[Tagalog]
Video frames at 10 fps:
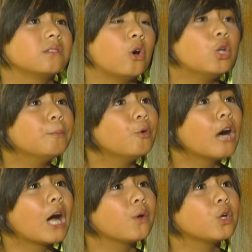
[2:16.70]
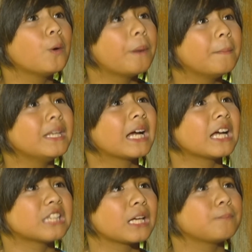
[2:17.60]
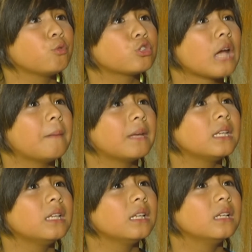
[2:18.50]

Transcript: kung ano pong gagawin ko pag may nagkasakit po sa amin.